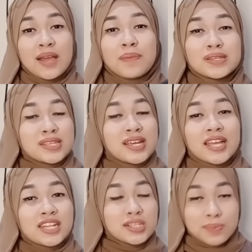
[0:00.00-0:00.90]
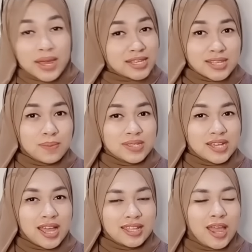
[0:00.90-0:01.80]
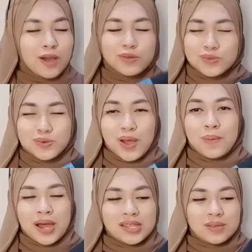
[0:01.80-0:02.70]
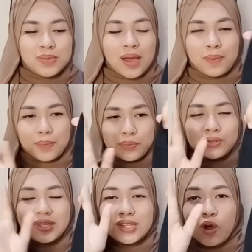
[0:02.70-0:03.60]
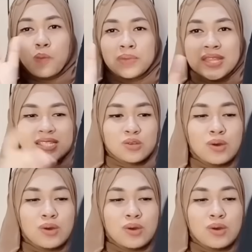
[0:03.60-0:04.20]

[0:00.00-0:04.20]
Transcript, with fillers: yang pasti nggak transparan sama sekali aku suka banget demi apapun ini kombinasi